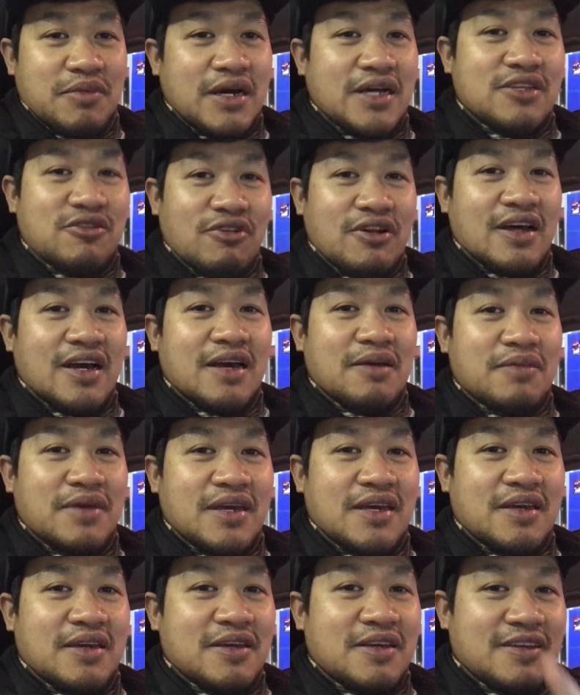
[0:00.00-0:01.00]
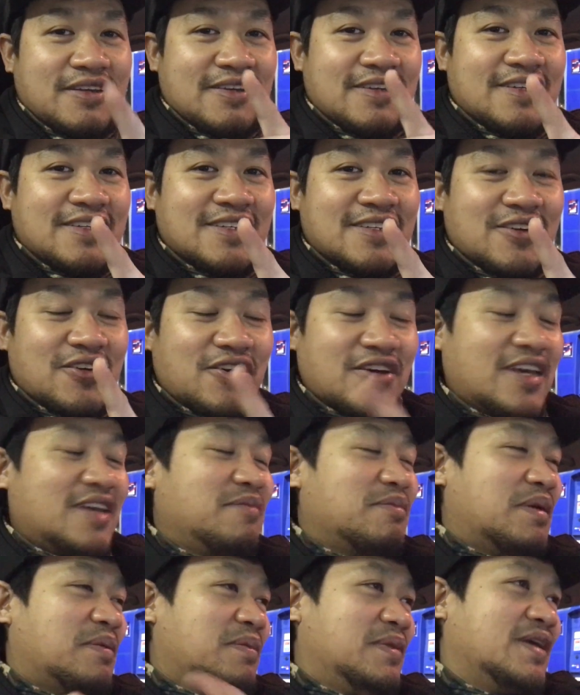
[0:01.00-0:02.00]
abangan nyo lang kami.
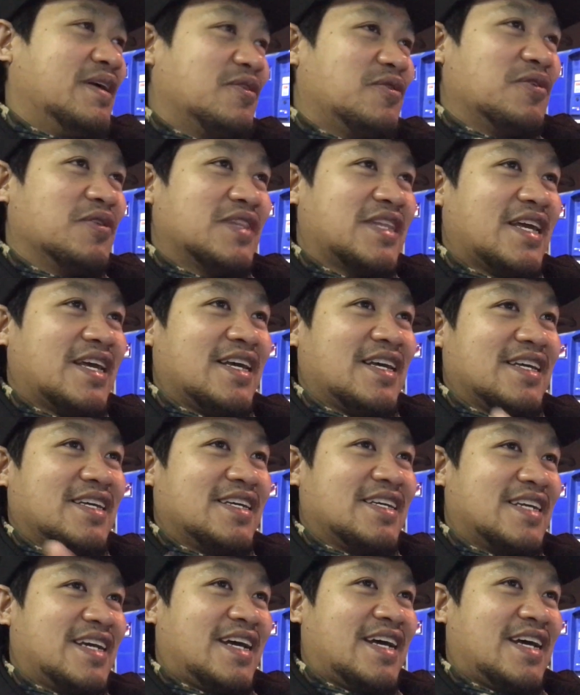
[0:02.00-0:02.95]
Okay, mamayang konti.